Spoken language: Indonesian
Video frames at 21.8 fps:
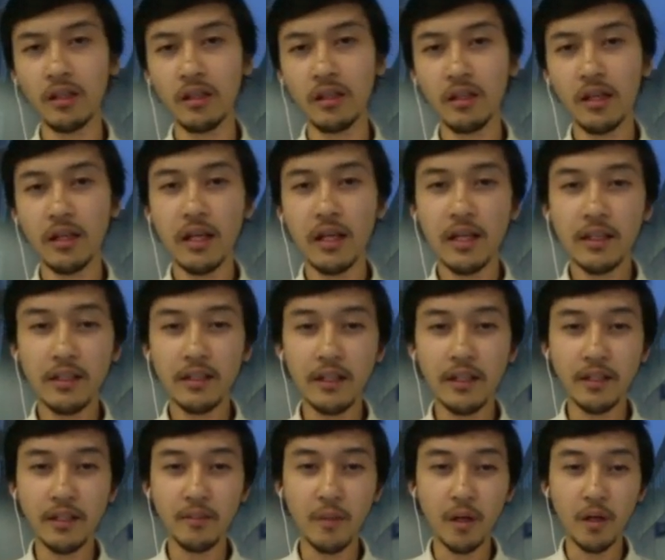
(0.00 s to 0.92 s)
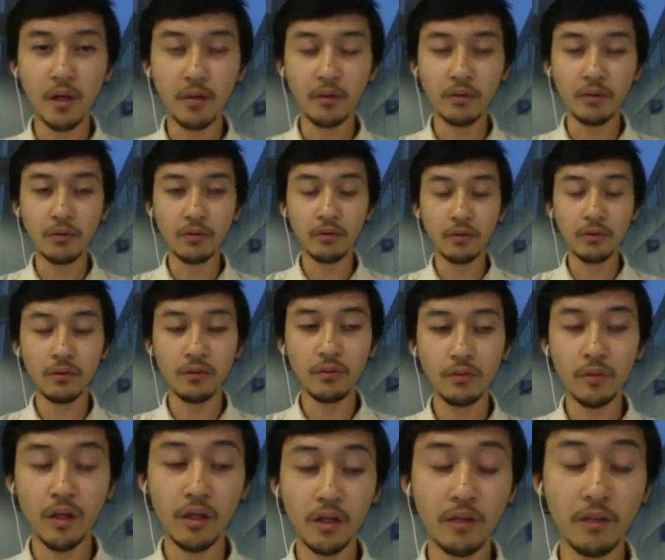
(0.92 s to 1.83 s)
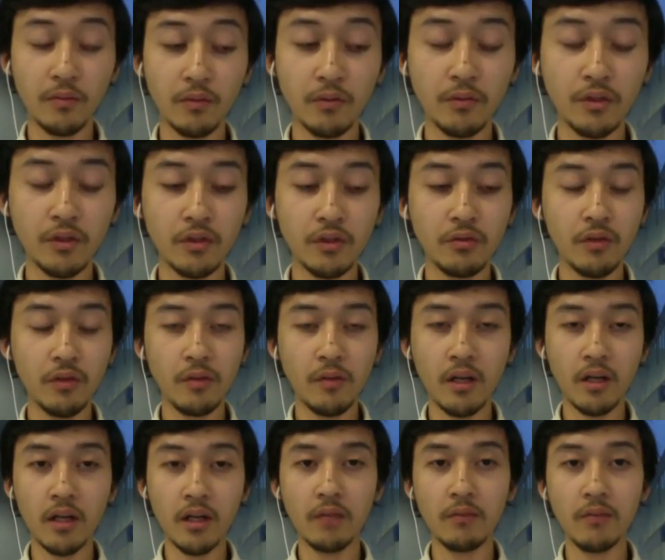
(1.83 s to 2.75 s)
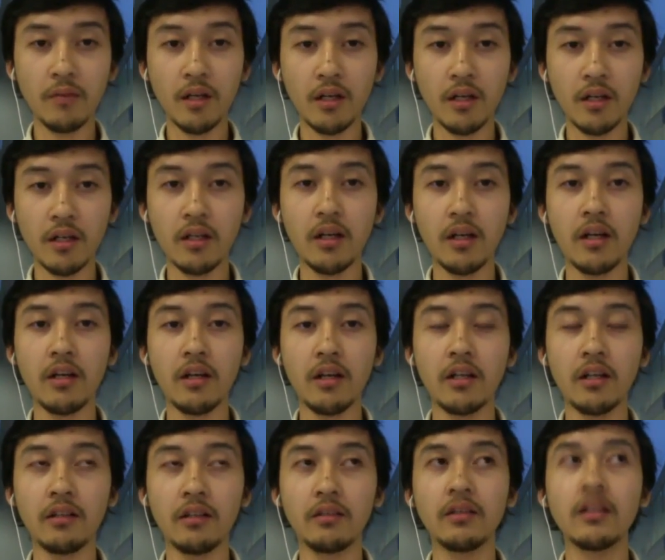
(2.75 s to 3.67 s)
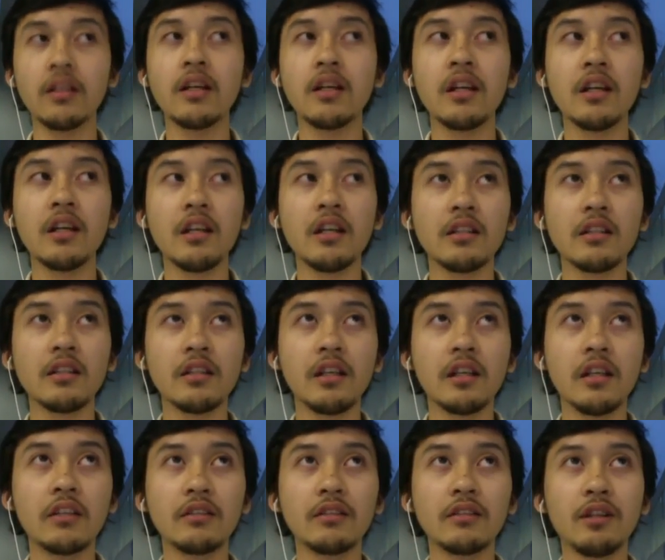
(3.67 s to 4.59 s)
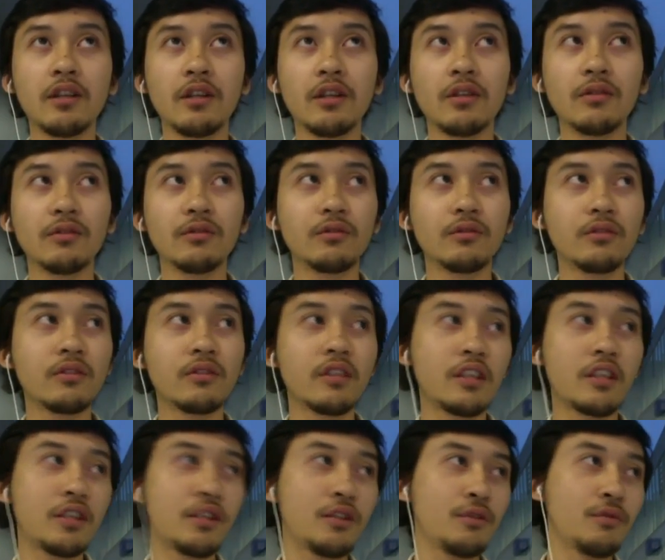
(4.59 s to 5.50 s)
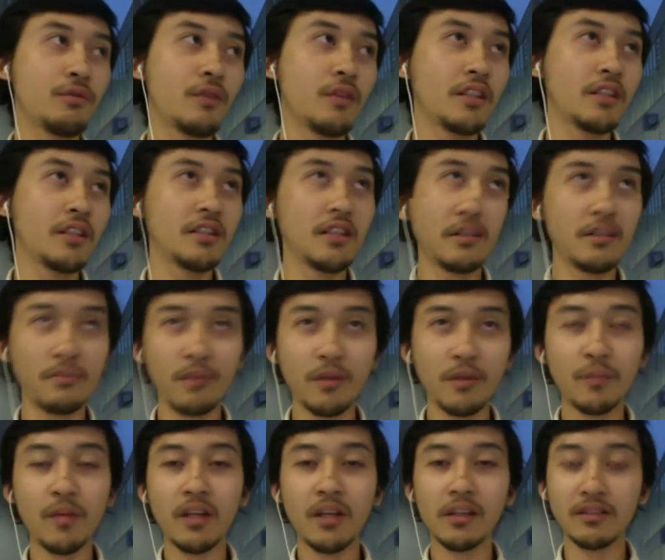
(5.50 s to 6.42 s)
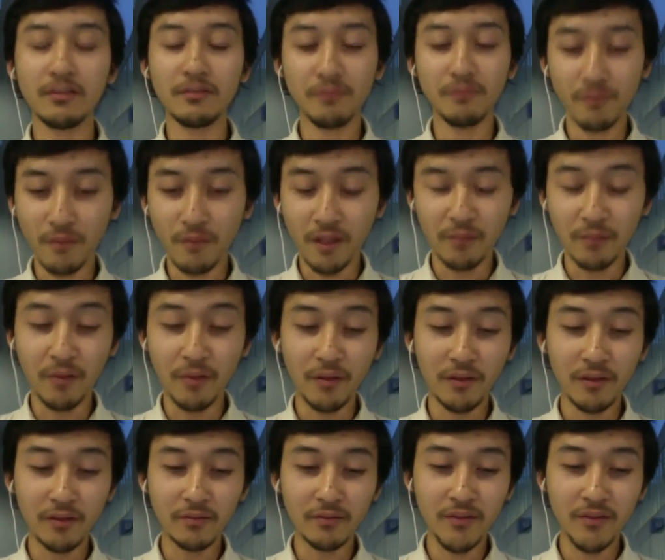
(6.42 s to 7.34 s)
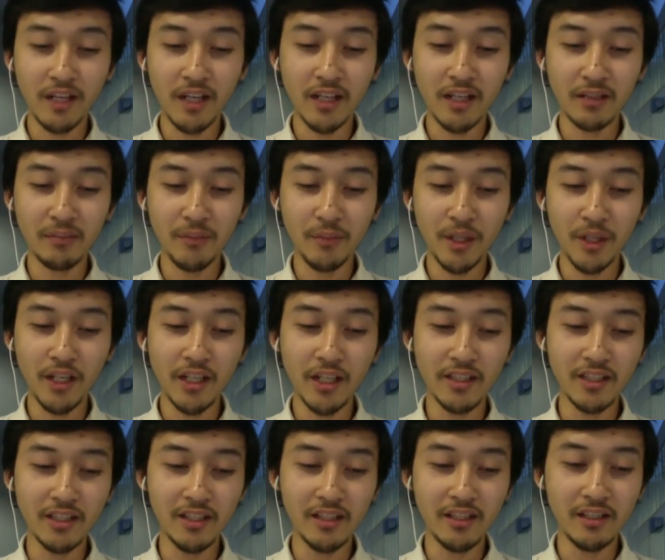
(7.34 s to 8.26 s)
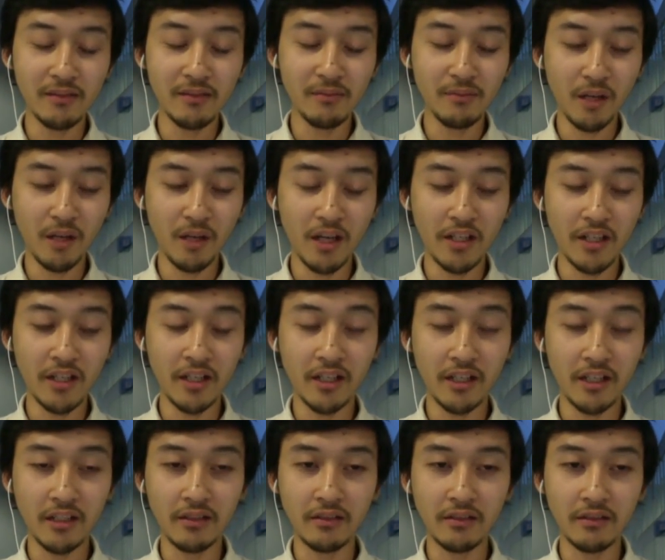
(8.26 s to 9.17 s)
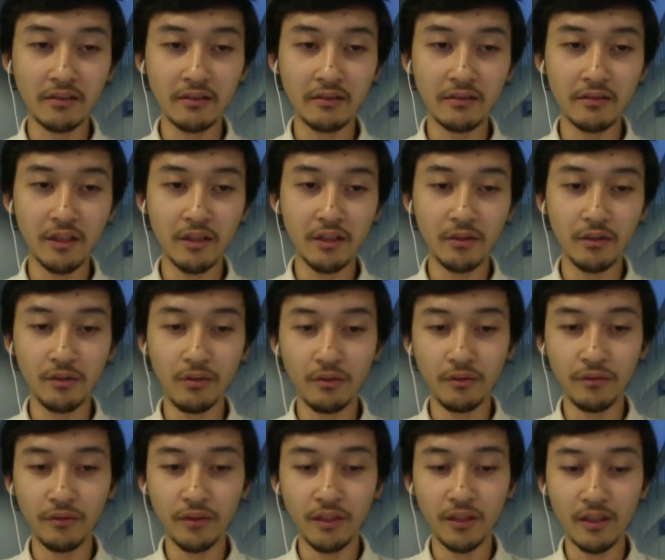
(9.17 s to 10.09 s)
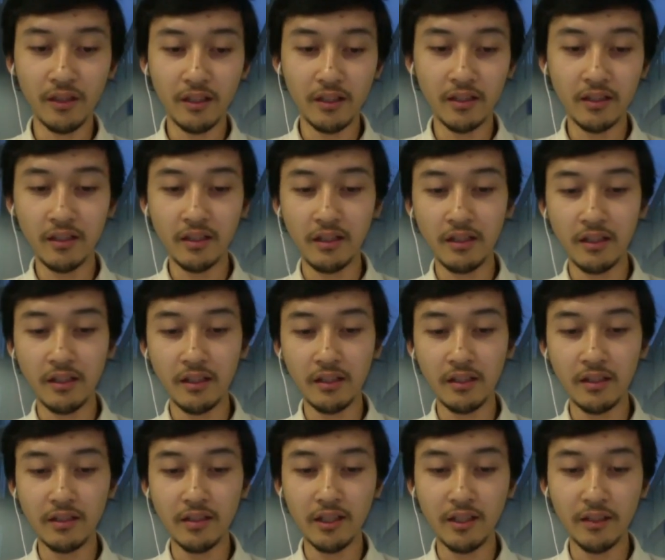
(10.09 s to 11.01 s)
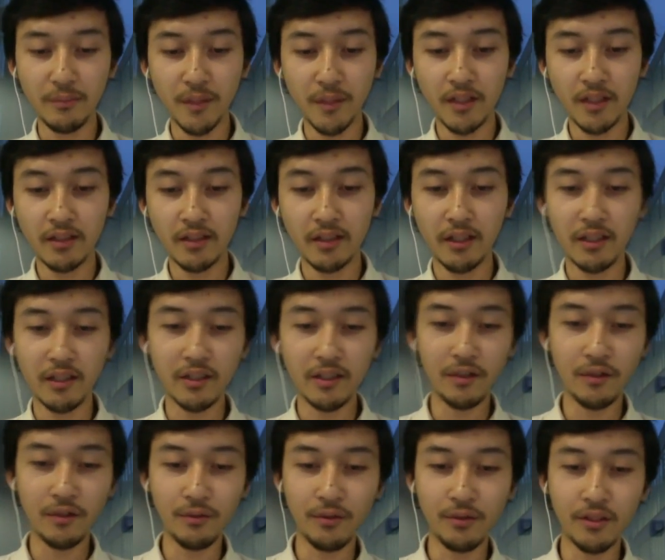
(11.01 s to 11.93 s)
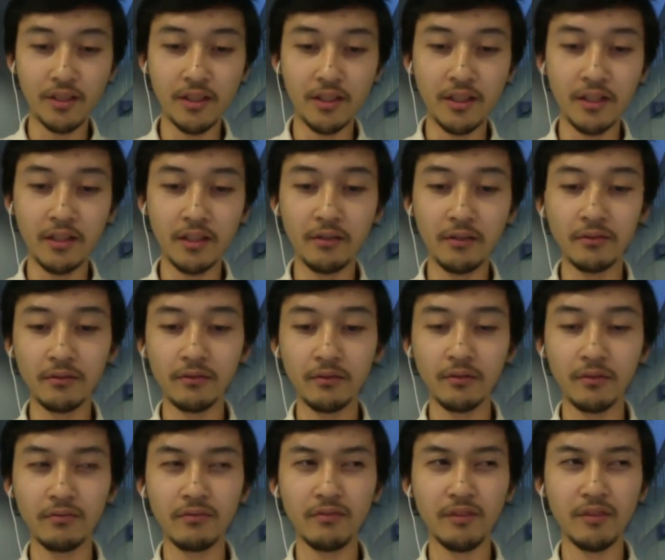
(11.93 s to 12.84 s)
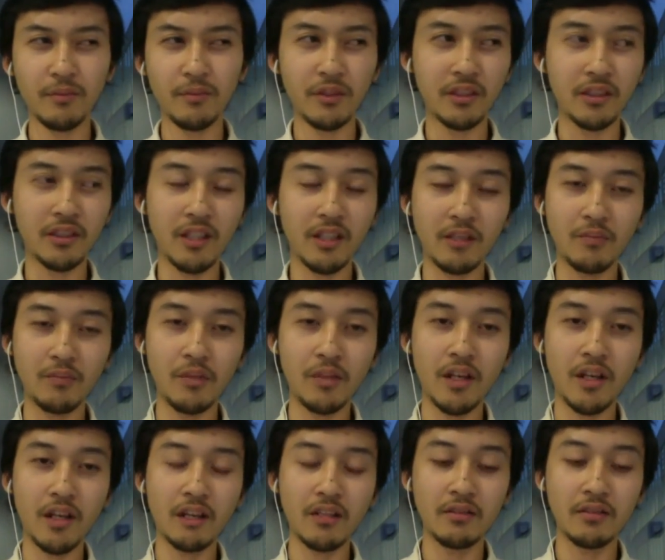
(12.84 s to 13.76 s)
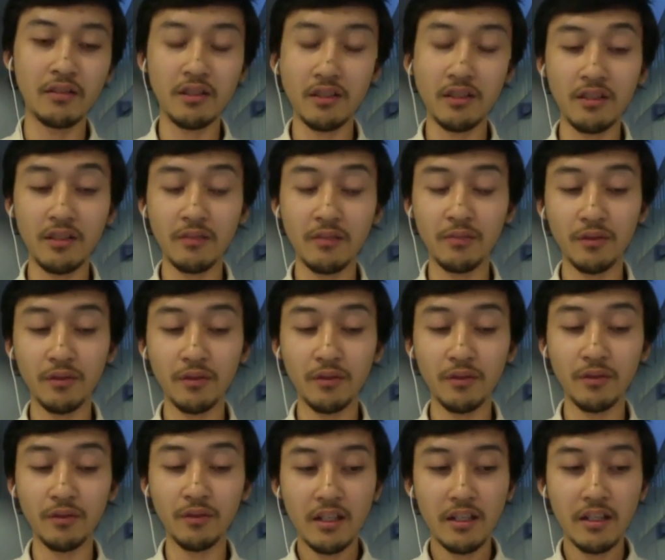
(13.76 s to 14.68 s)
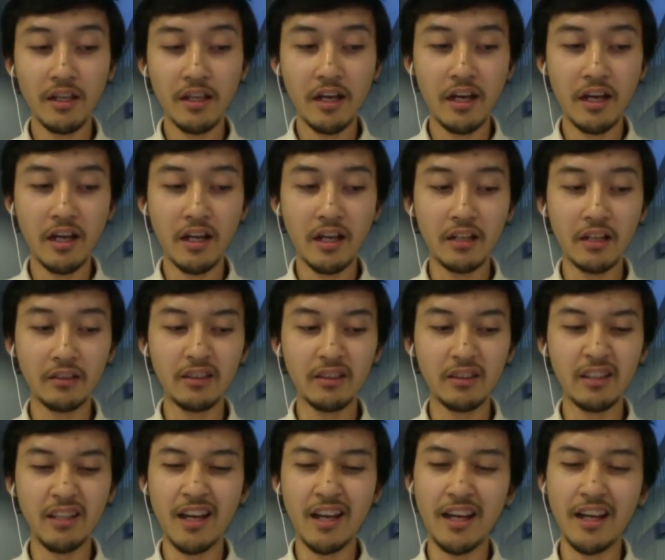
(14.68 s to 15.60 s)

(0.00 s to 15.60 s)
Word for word: dari Maroko, mereka pun menjual makanan-makanan halal. Dan kalau untuk kerinduannya memang memang sangat beda sih merayakan Idul Fitri di Jerman dengan di Indonesia untuk seperti takbiran di sini pun ya tidak